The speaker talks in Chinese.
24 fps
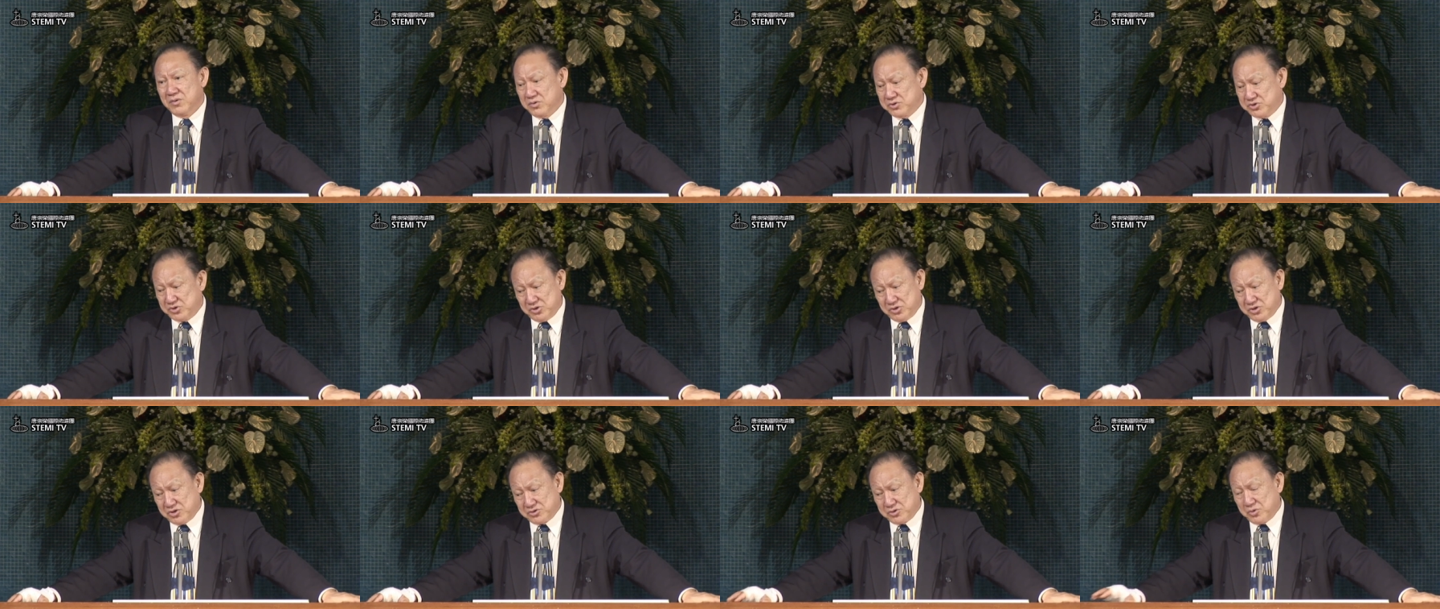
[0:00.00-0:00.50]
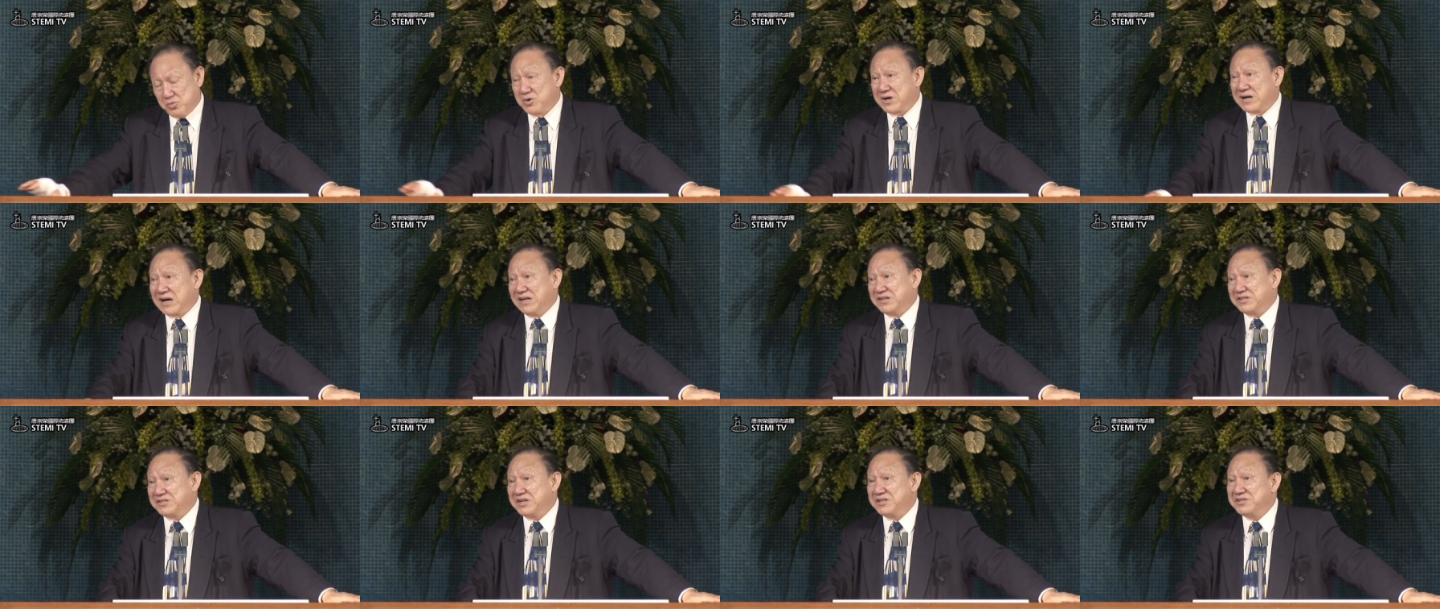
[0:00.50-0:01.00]
许多时候我
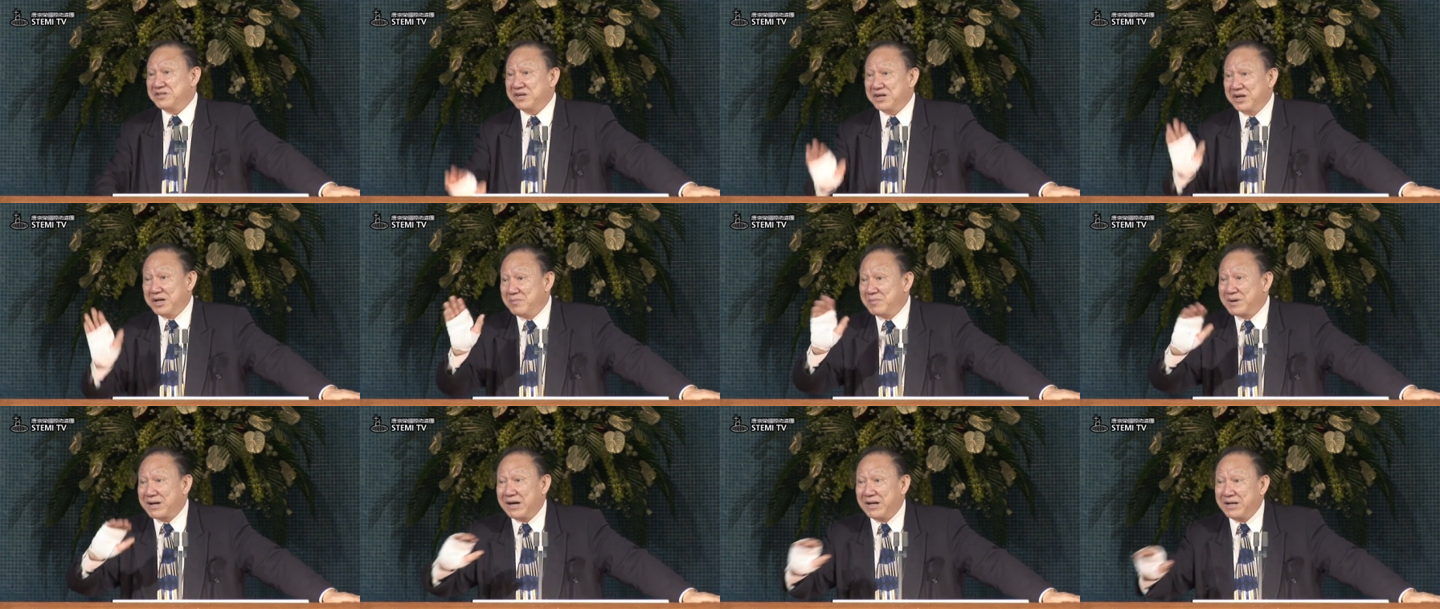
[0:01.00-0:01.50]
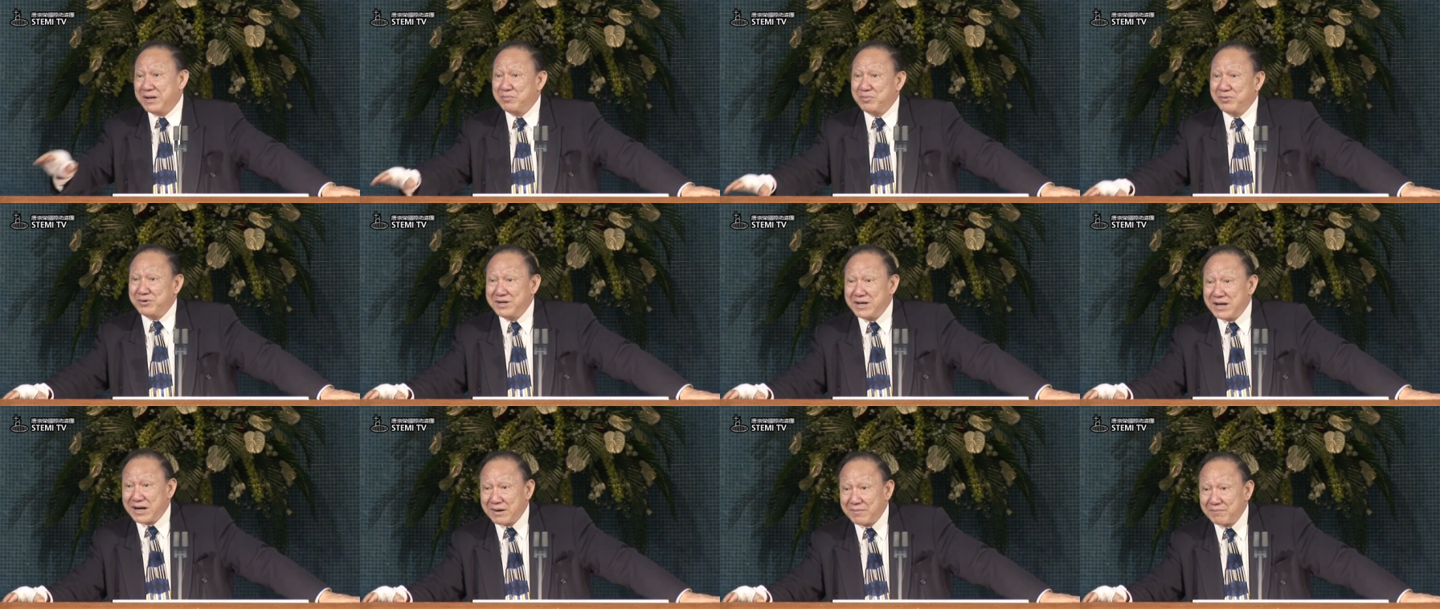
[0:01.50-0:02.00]
看圣经跟你们看的不
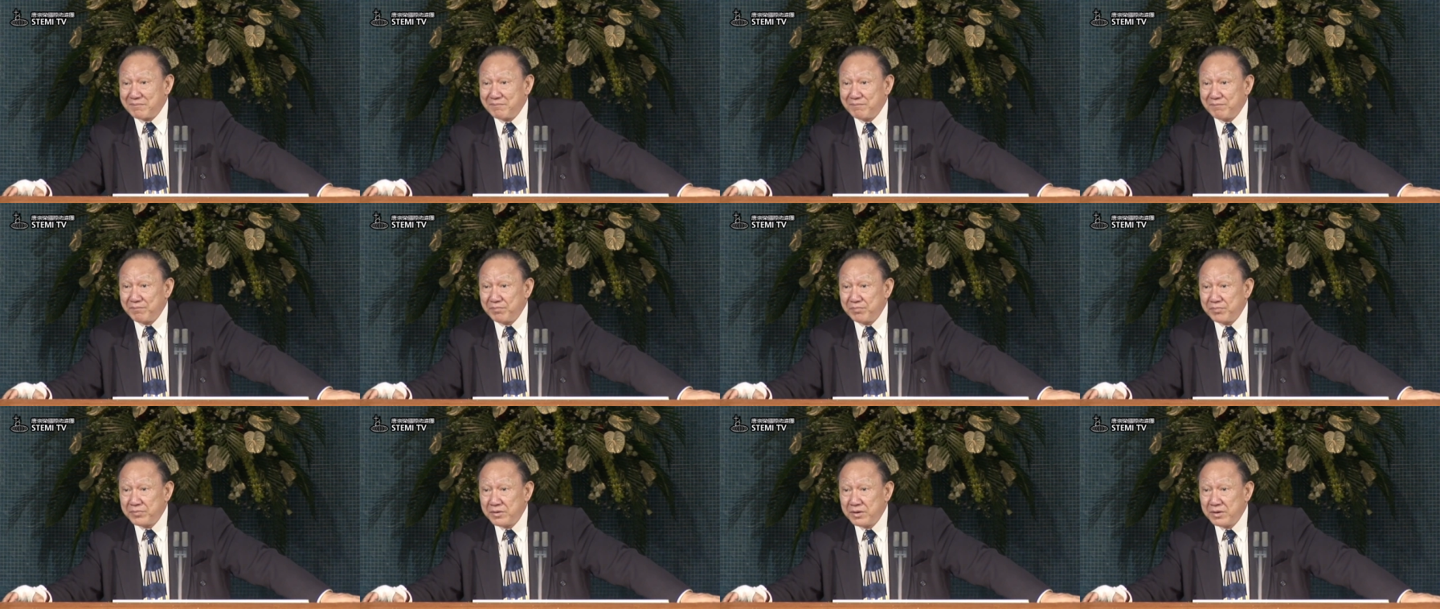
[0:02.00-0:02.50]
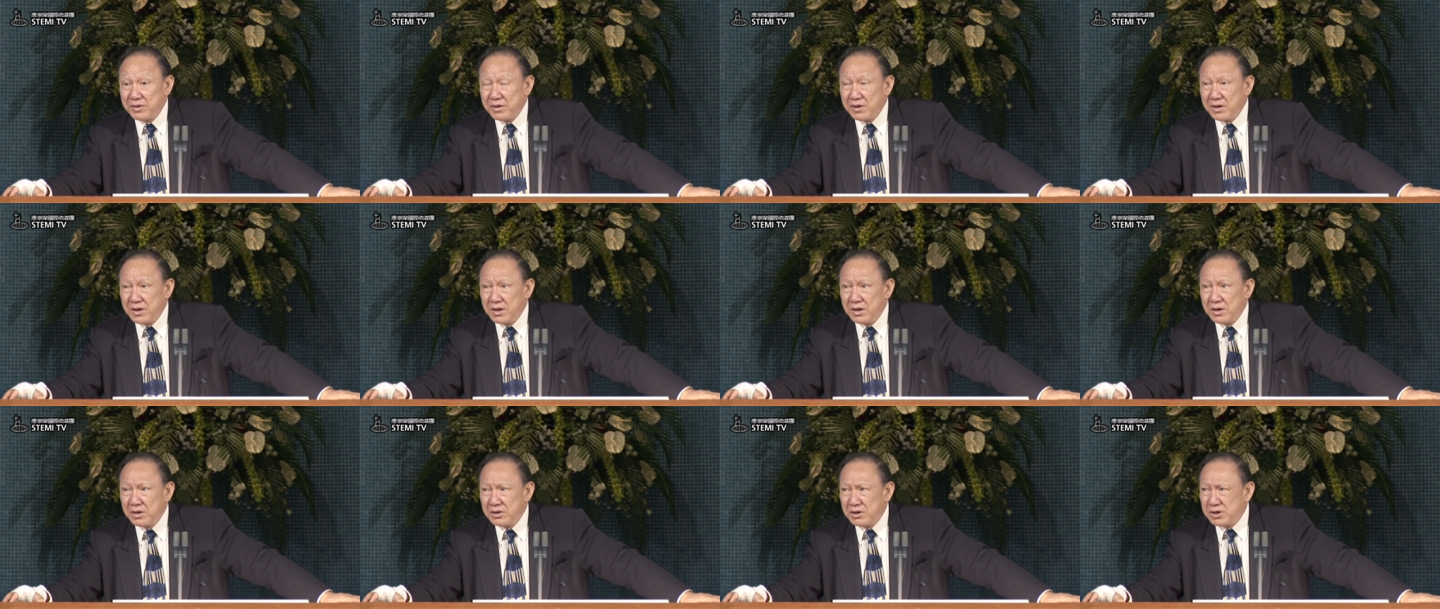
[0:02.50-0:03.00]
一样。
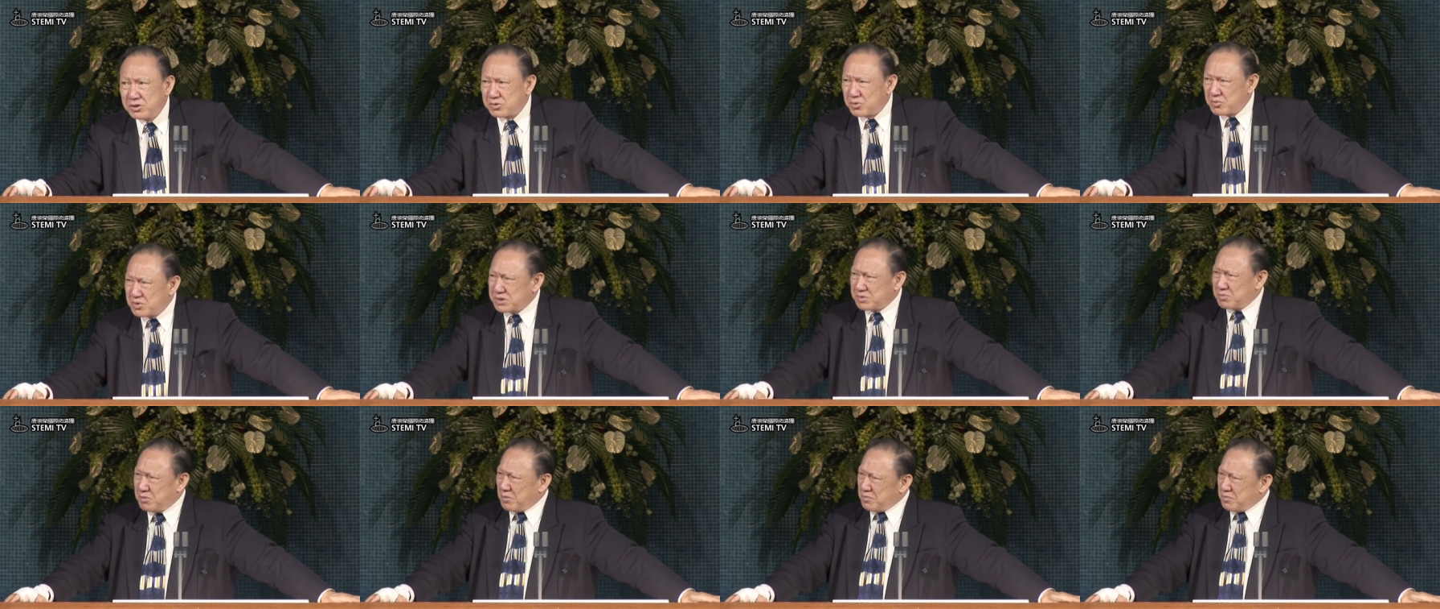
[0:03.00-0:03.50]
你说为什么